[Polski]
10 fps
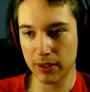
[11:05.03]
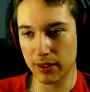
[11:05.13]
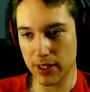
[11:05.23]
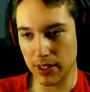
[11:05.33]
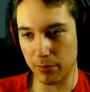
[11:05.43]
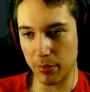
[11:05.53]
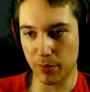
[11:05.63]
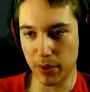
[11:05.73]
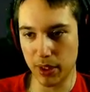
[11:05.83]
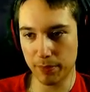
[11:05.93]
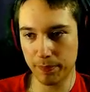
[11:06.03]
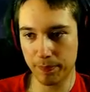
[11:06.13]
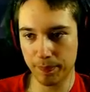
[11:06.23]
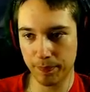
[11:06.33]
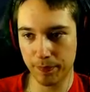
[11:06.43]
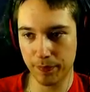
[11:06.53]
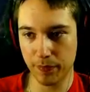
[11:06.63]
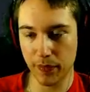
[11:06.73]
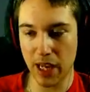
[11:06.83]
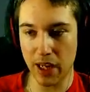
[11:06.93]
skapa
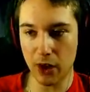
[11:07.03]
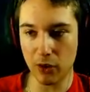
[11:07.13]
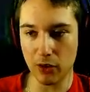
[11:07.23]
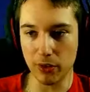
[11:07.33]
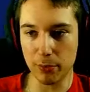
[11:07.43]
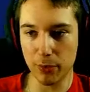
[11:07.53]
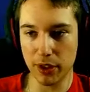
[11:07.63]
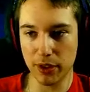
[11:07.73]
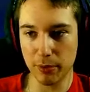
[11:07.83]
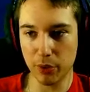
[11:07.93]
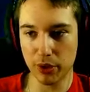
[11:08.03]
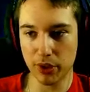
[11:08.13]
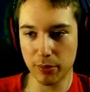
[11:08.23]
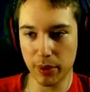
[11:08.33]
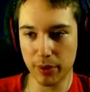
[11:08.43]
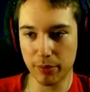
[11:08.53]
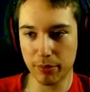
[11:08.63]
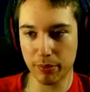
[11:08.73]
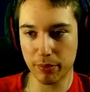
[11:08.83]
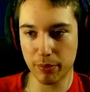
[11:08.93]
O, y, bo ty chyba
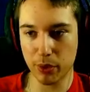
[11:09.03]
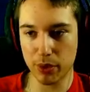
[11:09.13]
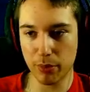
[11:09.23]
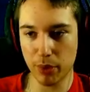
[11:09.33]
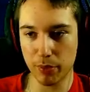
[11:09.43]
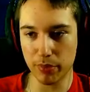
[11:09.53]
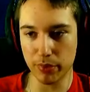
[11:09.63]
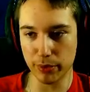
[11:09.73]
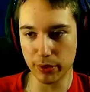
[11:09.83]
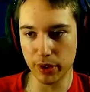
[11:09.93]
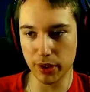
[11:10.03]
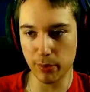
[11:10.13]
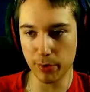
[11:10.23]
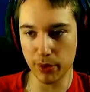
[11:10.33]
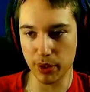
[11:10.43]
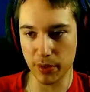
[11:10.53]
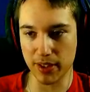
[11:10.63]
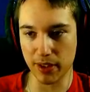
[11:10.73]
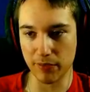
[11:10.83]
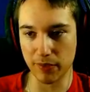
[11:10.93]
y, bomby, y, bomb nie masz
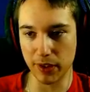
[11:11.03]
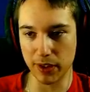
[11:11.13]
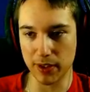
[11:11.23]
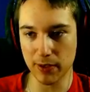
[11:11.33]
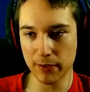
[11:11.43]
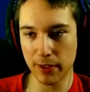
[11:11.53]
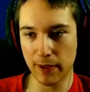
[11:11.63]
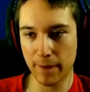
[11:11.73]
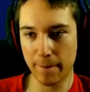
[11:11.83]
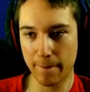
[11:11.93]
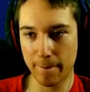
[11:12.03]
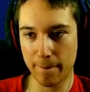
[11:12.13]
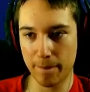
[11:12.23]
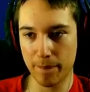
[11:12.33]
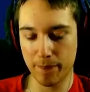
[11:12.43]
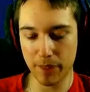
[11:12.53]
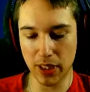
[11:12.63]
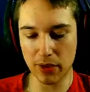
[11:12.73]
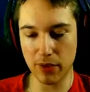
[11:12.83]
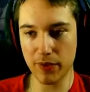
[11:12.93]
skraftowanych, co? No, nie.
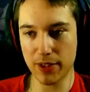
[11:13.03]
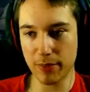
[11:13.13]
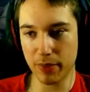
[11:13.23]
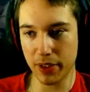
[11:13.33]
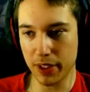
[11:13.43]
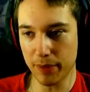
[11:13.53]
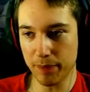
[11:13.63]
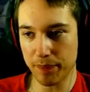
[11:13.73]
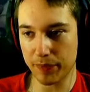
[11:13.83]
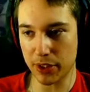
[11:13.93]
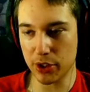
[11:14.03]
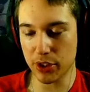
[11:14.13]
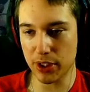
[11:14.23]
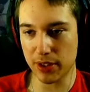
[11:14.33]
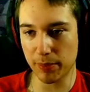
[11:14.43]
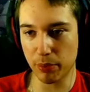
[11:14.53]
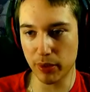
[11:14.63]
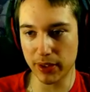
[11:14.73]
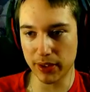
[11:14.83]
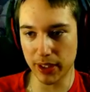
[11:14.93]
To weź sobie i naciśnij tę
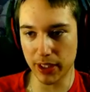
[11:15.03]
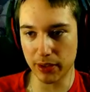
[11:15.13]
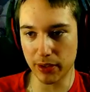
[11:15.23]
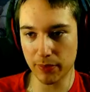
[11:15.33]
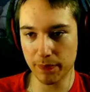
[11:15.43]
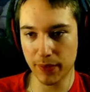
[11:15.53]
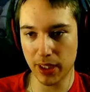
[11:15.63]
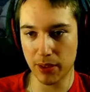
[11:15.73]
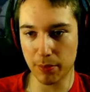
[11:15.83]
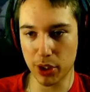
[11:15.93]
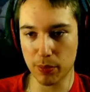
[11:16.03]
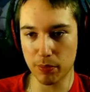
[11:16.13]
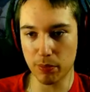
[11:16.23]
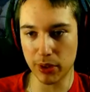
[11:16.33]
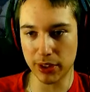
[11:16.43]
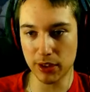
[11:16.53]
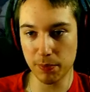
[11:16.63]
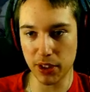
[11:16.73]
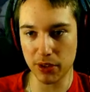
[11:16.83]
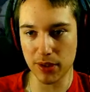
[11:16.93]
płytkę jedną. Masz monety,
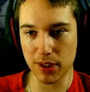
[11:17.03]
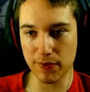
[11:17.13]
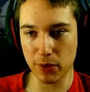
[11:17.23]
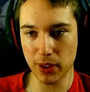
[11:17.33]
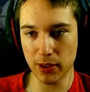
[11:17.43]
pieniądze zwykłe?